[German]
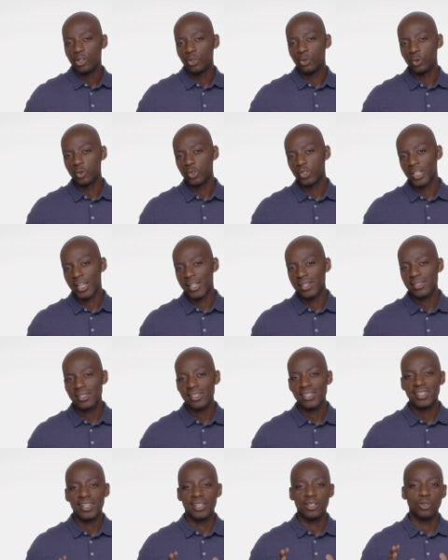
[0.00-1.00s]
Nun stellen
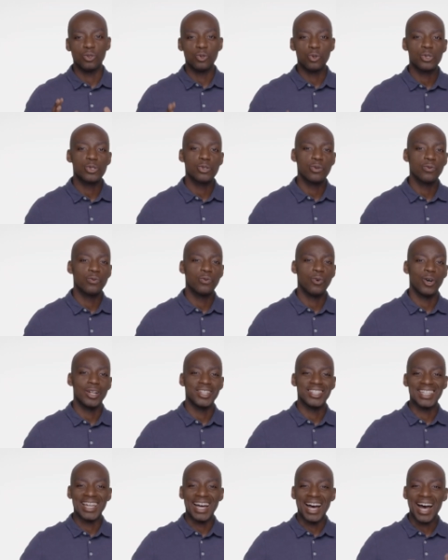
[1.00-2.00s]
Sie sich eine Lösung vor,
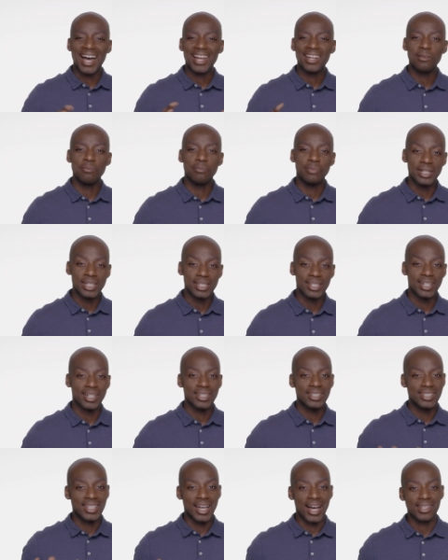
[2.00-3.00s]
die alle
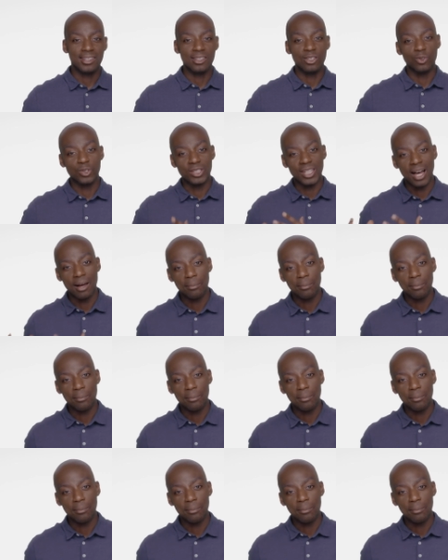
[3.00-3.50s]
Bilder, Daten und